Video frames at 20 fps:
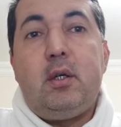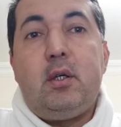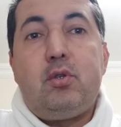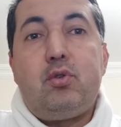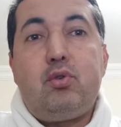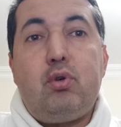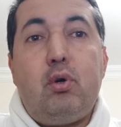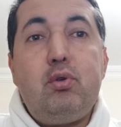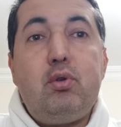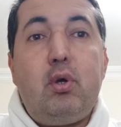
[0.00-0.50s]

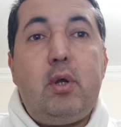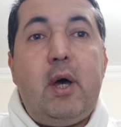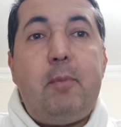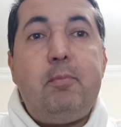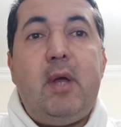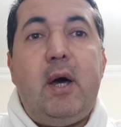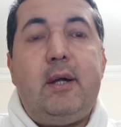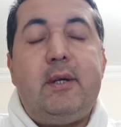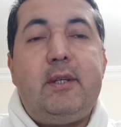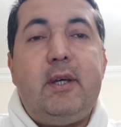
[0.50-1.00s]
Son
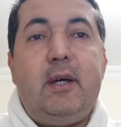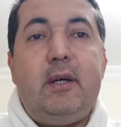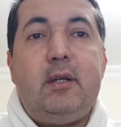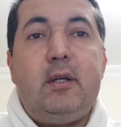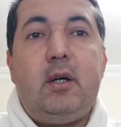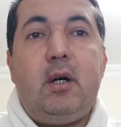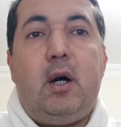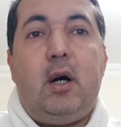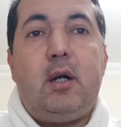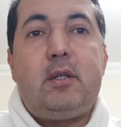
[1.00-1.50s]
dönemlerde
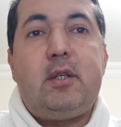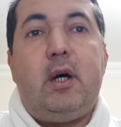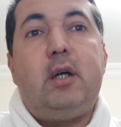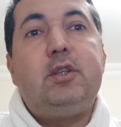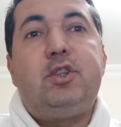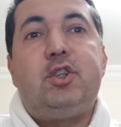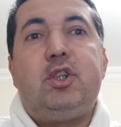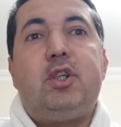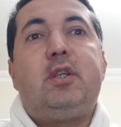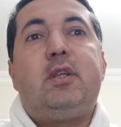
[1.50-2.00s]
artan
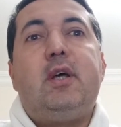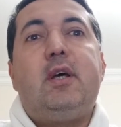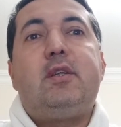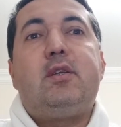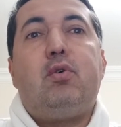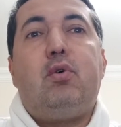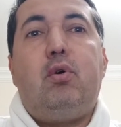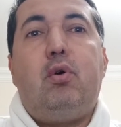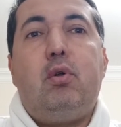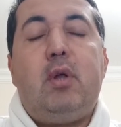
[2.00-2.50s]
şiddet
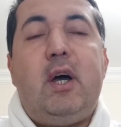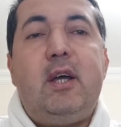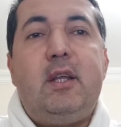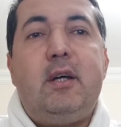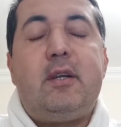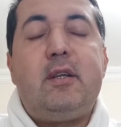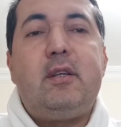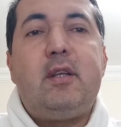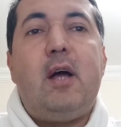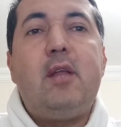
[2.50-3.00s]

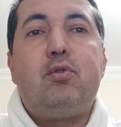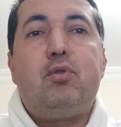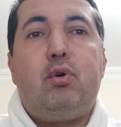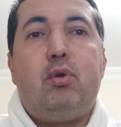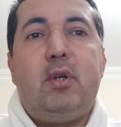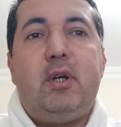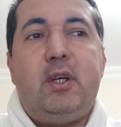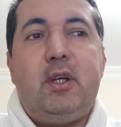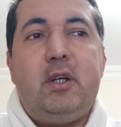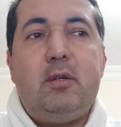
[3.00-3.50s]
olaylarından
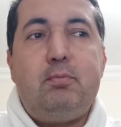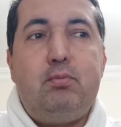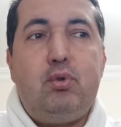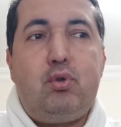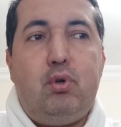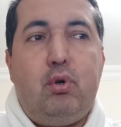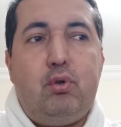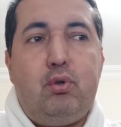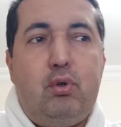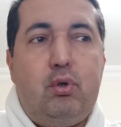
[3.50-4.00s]
dolayı bu
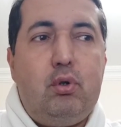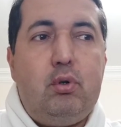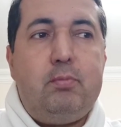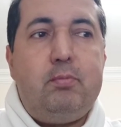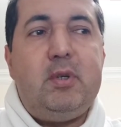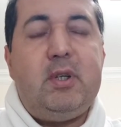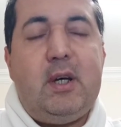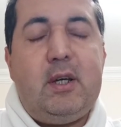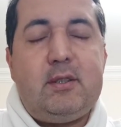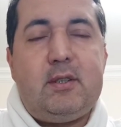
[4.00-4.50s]
konuyu
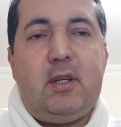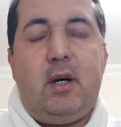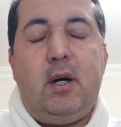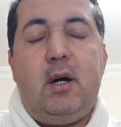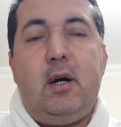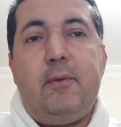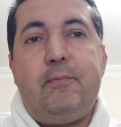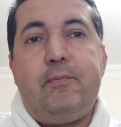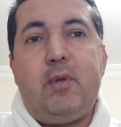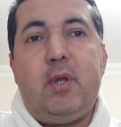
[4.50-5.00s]
biraz
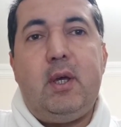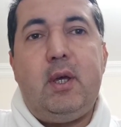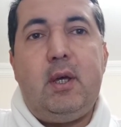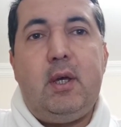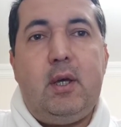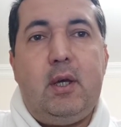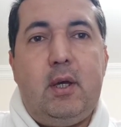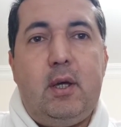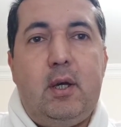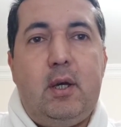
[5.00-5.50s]
daha e,
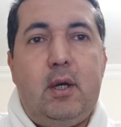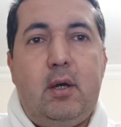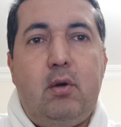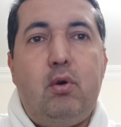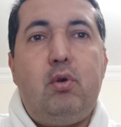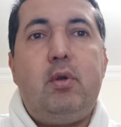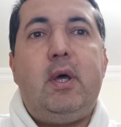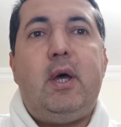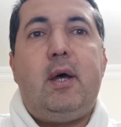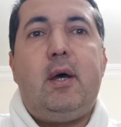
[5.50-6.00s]

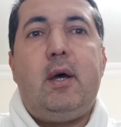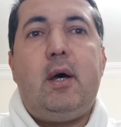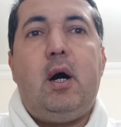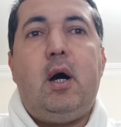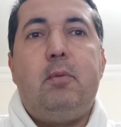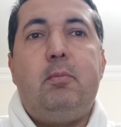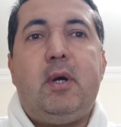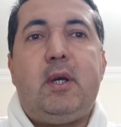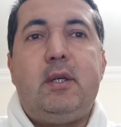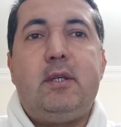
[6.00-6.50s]
öne
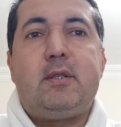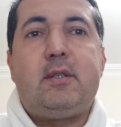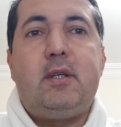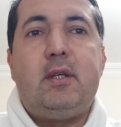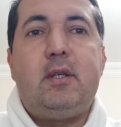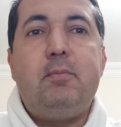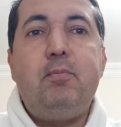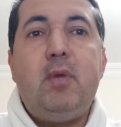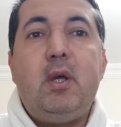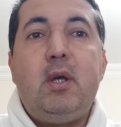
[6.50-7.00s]
almak
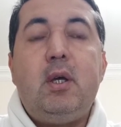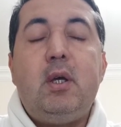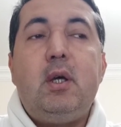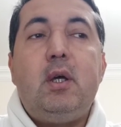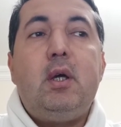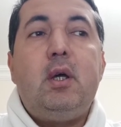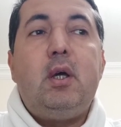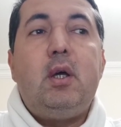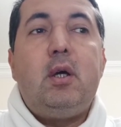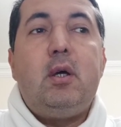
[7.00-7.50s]
istedim.
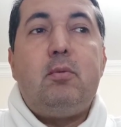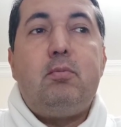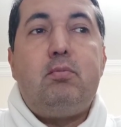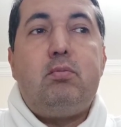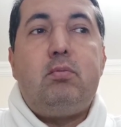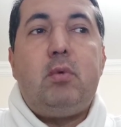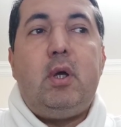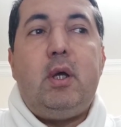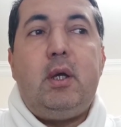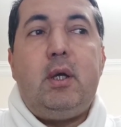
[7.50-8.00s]

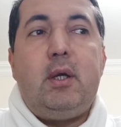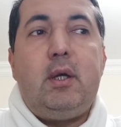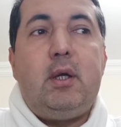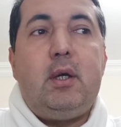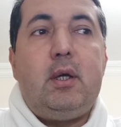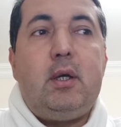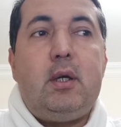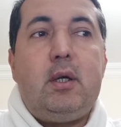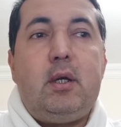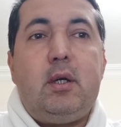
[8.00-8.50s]

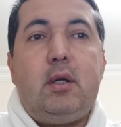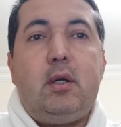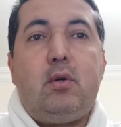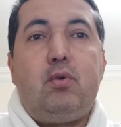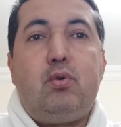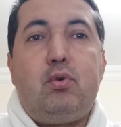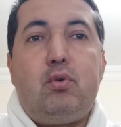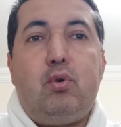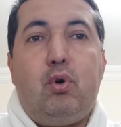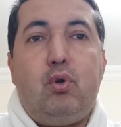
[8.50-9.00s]
E,
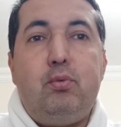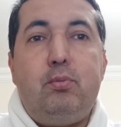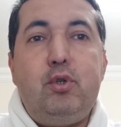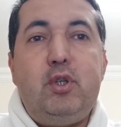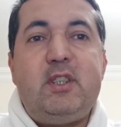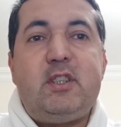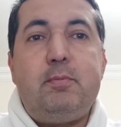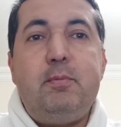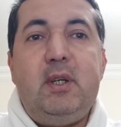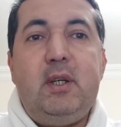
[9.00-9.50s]
konumun
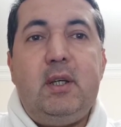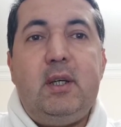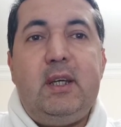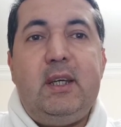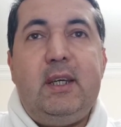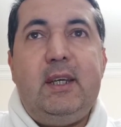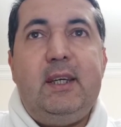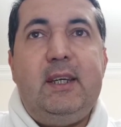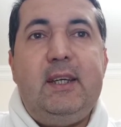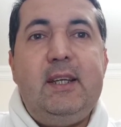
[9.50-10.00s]
ismi
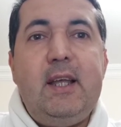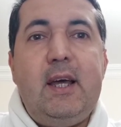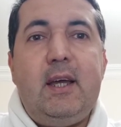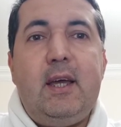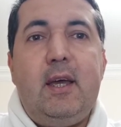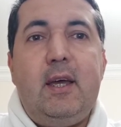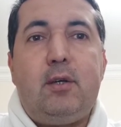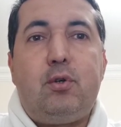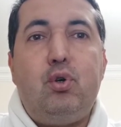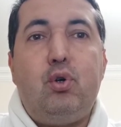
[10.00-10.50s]
iyile,
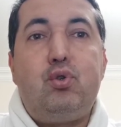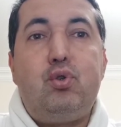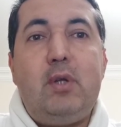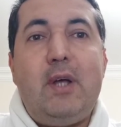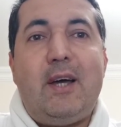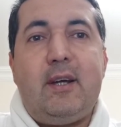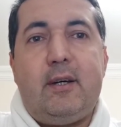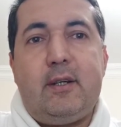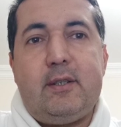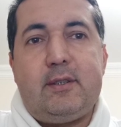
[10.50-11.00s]
e,
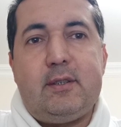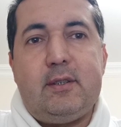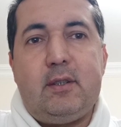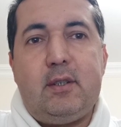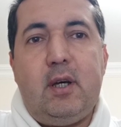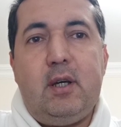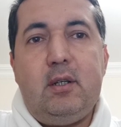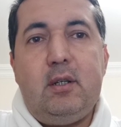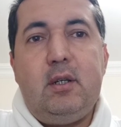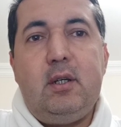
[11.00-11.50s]
kötüler
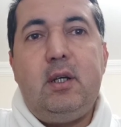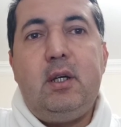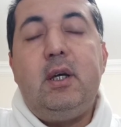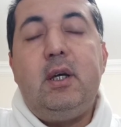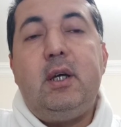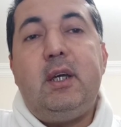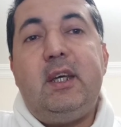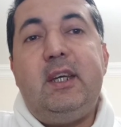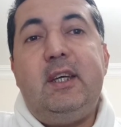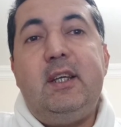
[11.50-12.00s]
arasında.
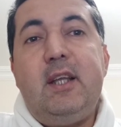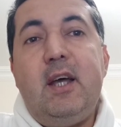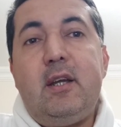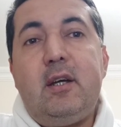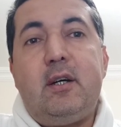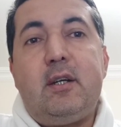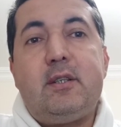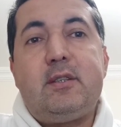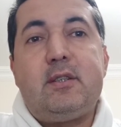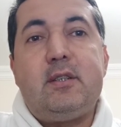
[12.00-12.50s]
İyiler
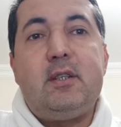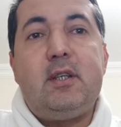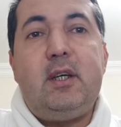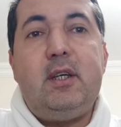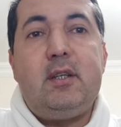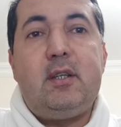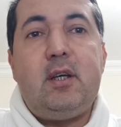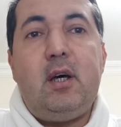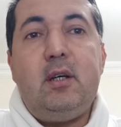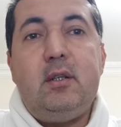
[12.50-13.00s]

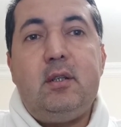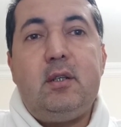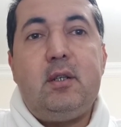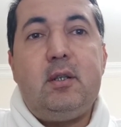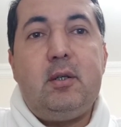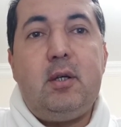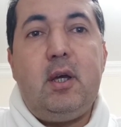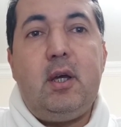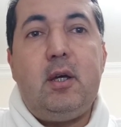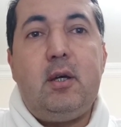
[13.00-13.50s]
arasındayı da
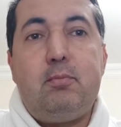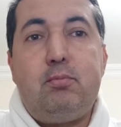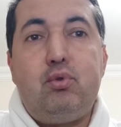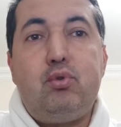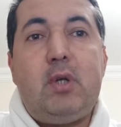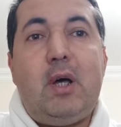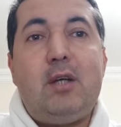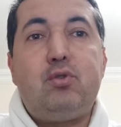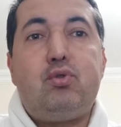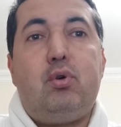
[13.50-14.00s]
e,
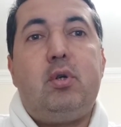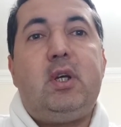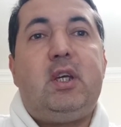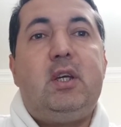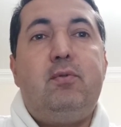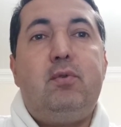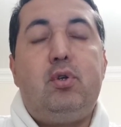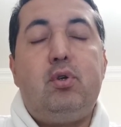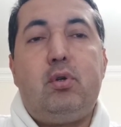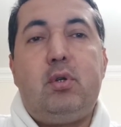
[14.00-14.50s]
bundan
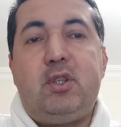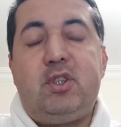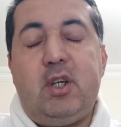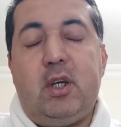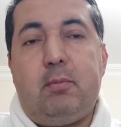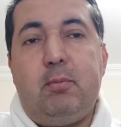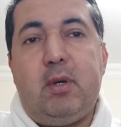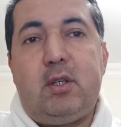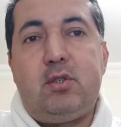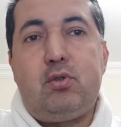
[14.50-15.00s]
sonraki videoda
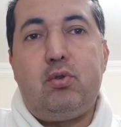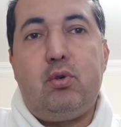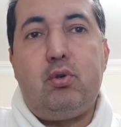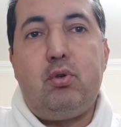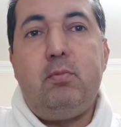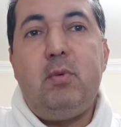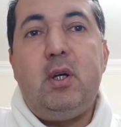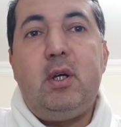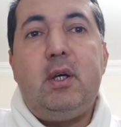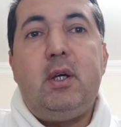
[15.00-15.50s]
çekmek
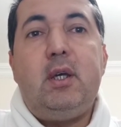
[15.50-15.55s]
istiyorum.